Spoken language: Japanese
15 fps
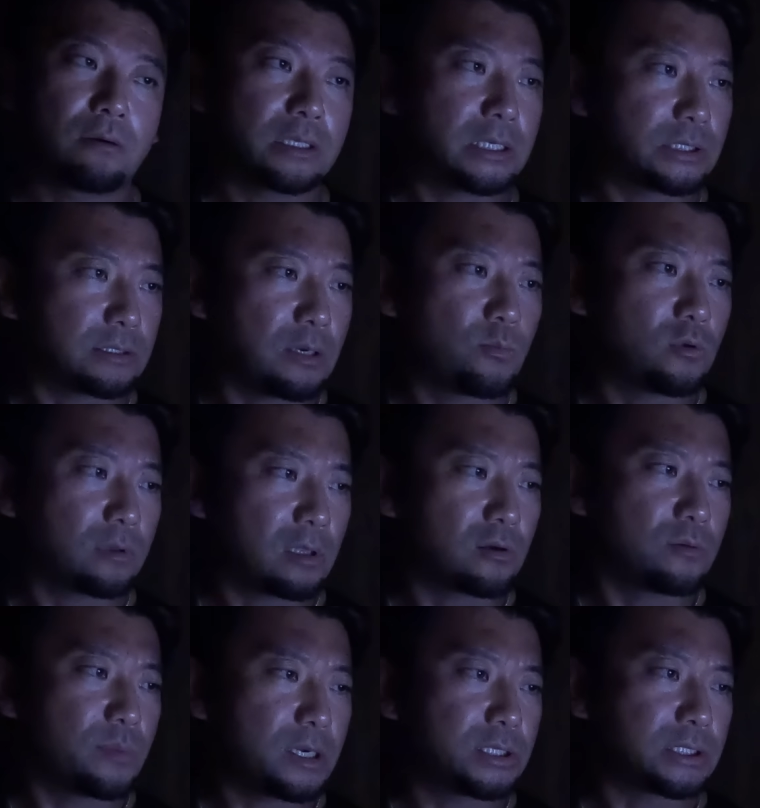私は持ってい
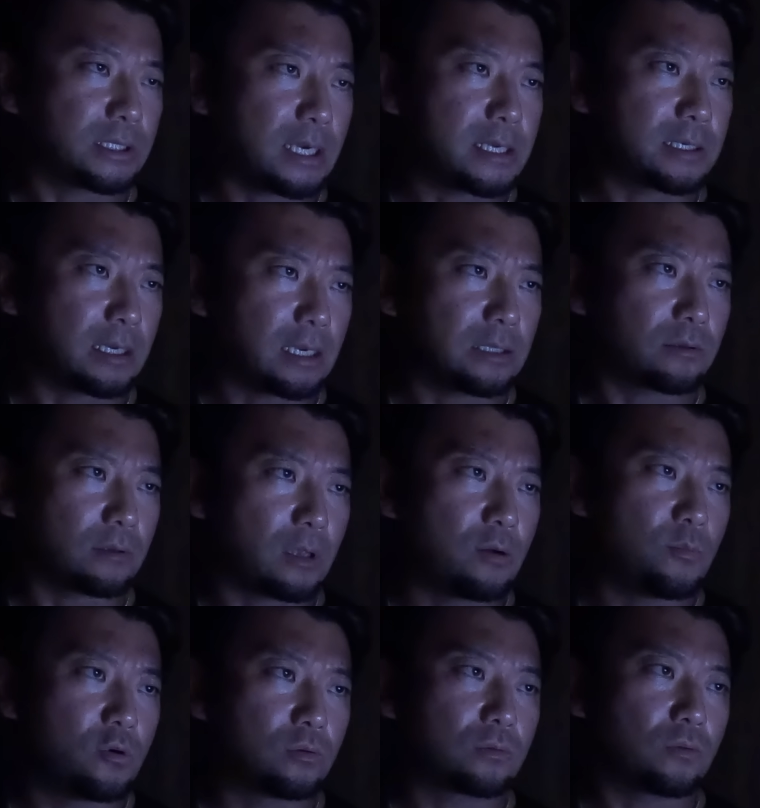くべきじゃないかなというの
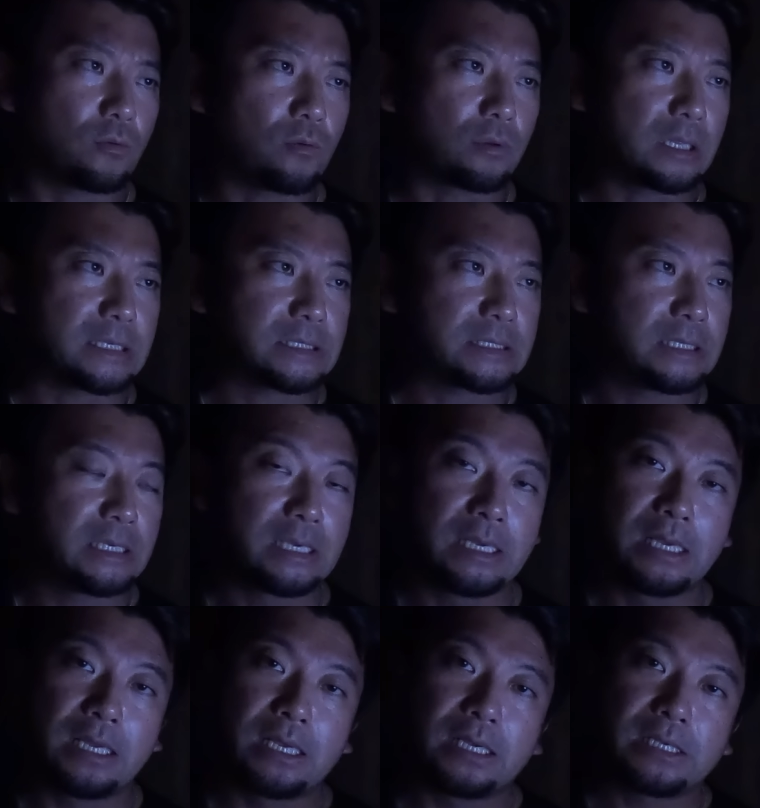は思うところです。
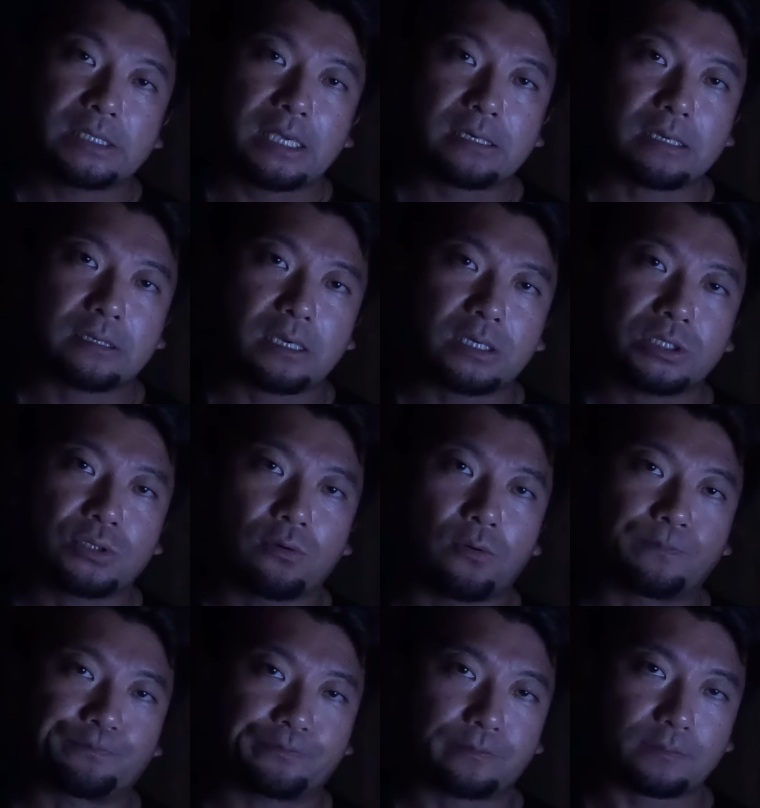世界各地
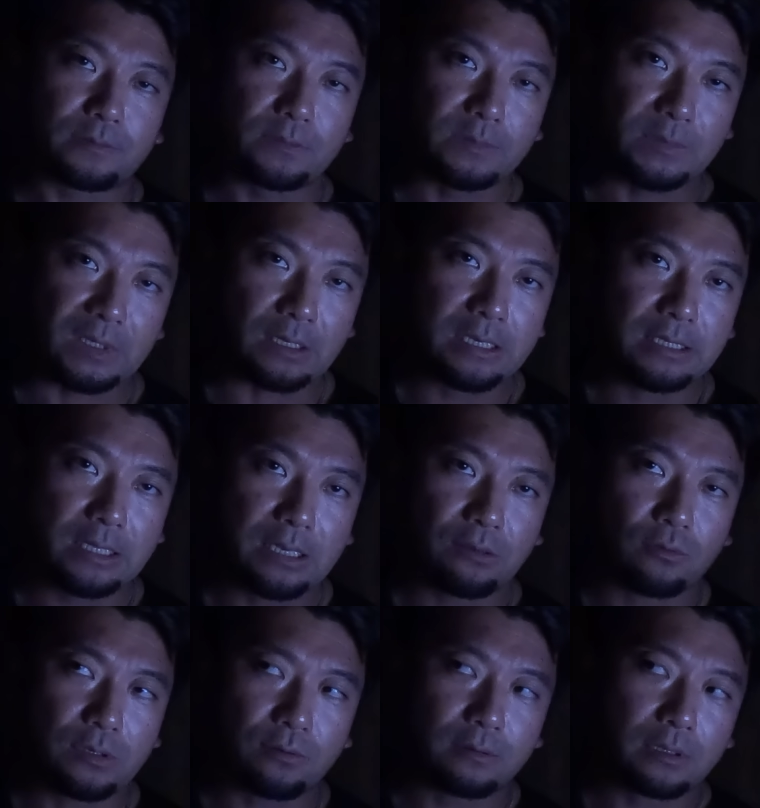を行って
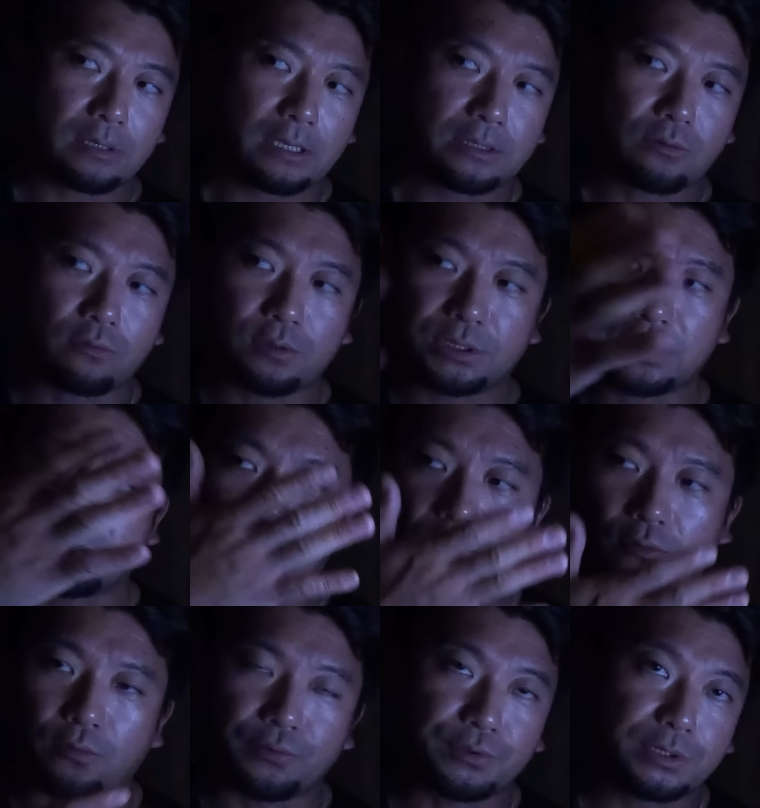るといろんな外国人
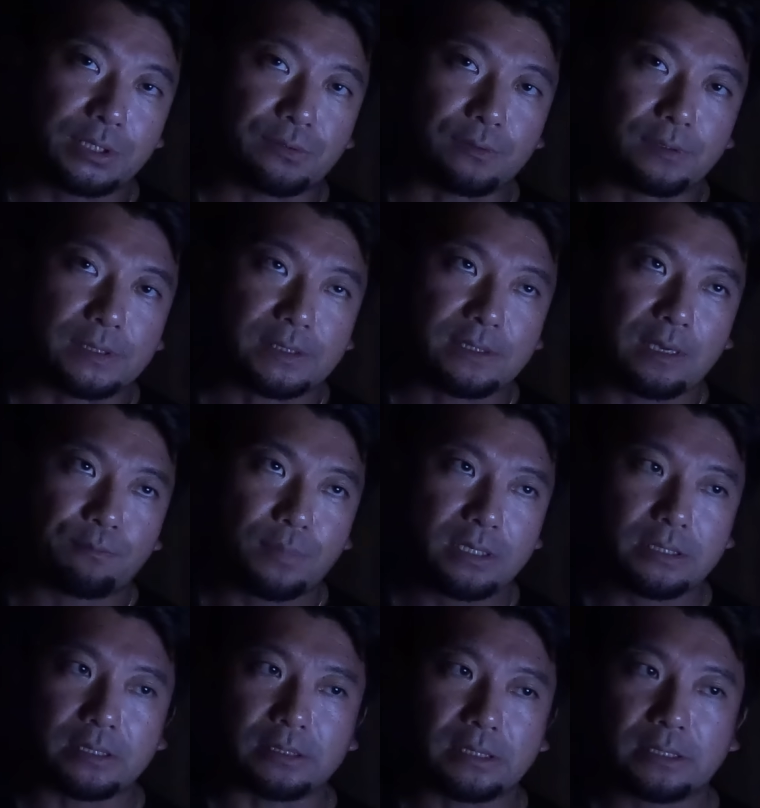と交流してるとですねやっぱ
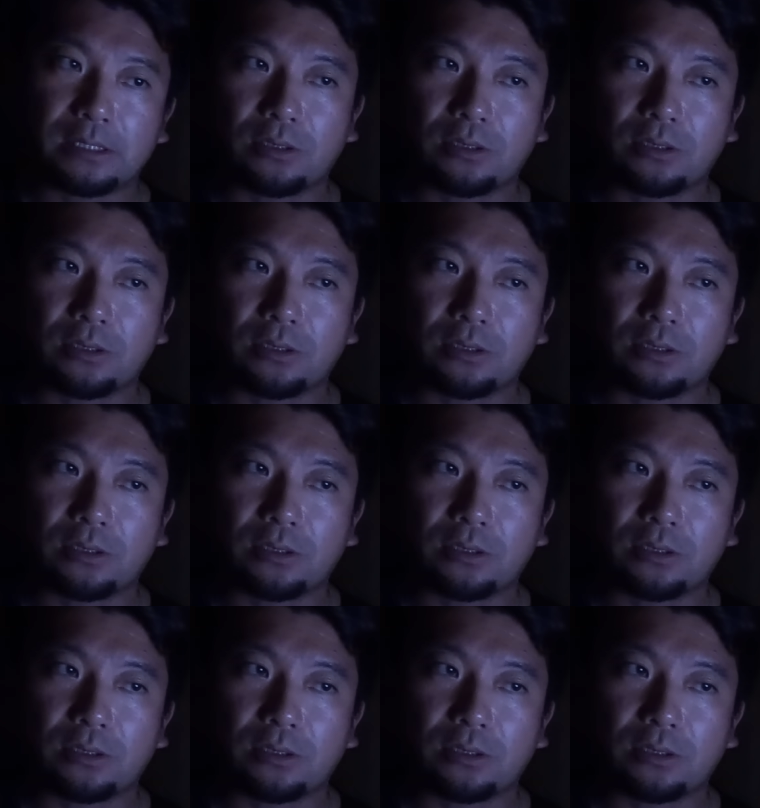り